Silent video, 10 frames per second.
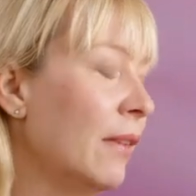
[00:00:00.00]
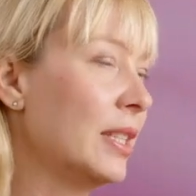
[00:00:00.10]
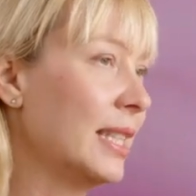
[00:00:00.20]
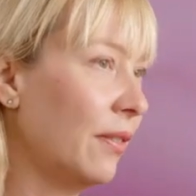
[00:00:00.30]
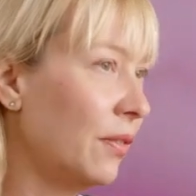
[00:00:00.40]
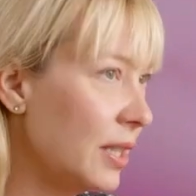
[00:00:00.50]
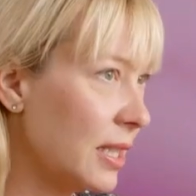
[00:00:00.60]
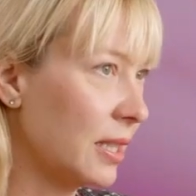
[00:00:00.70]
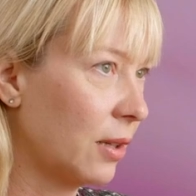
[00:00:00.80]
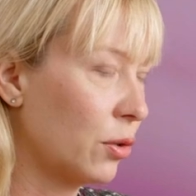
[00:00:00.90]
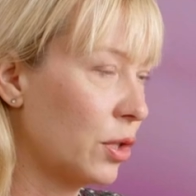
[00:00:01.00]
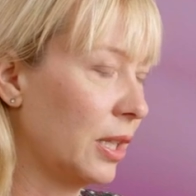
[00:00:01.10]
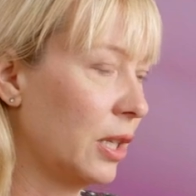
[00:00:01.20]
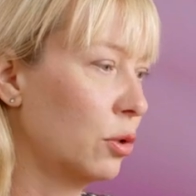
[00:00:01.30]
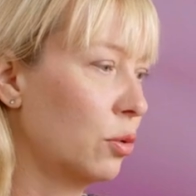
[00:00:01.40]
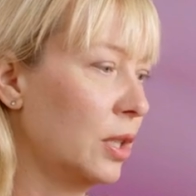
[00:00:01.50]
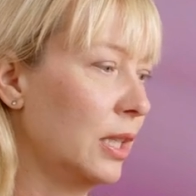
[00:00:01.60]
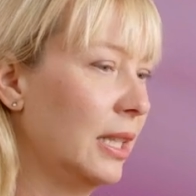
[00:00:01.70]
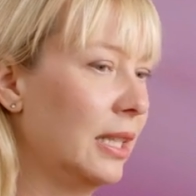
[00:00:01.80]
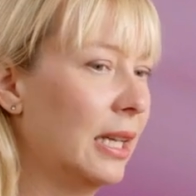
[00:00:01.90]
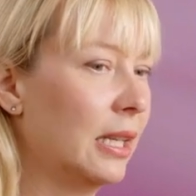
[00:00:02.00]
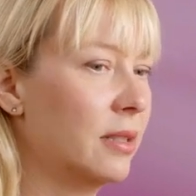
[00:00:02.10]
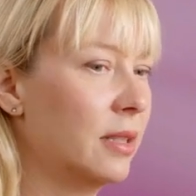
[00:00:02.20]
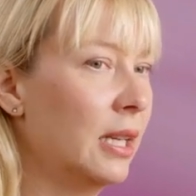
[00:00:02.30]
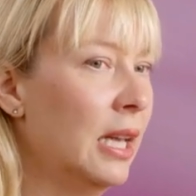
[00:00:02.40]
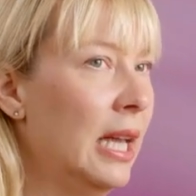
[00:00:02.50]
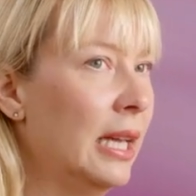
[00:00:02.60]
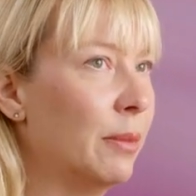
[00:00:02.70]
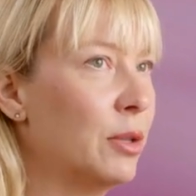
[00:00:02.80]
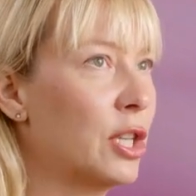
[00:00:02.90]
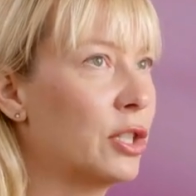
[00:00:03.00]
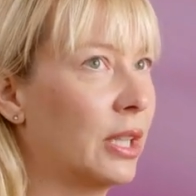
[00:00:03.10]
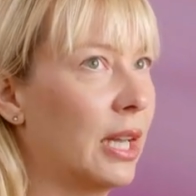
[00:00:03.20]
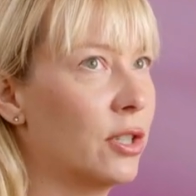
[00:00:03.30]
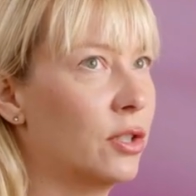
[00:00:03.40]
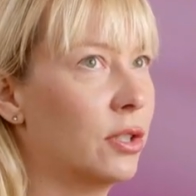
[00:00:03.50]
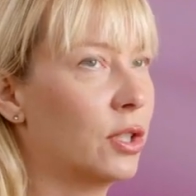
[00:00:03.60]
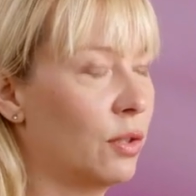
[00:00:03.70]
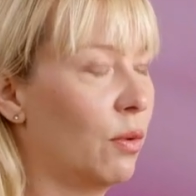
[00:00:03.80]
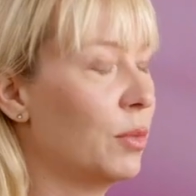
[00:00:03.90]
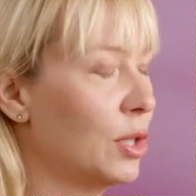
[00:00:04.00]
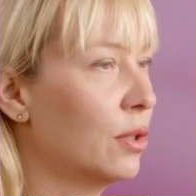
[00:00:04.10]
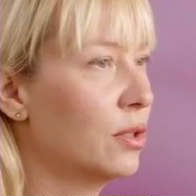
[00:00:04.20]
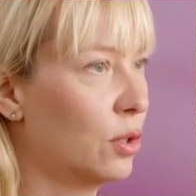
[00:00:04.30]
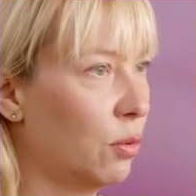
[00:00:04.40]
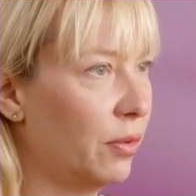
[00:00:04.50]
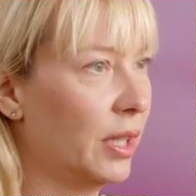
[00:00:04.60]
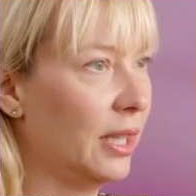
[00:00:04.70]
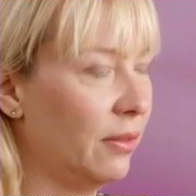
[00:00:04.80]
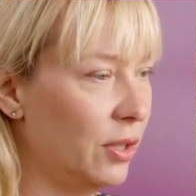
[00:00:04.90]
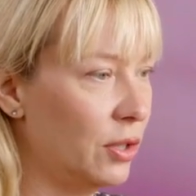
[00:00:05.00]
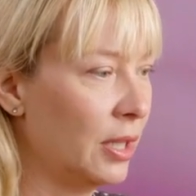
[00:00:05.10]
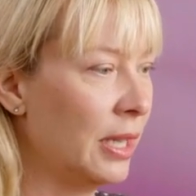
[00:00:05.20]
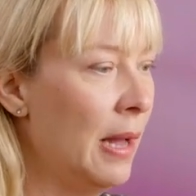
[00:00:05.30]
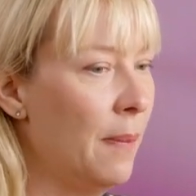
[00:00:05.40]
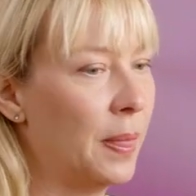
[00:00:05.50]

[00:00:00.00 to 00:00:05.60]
Więc ja widzę zagrożenia sztucznej inteligencji i myślę, że każdy trzeźwo myślący człowiek je widzi.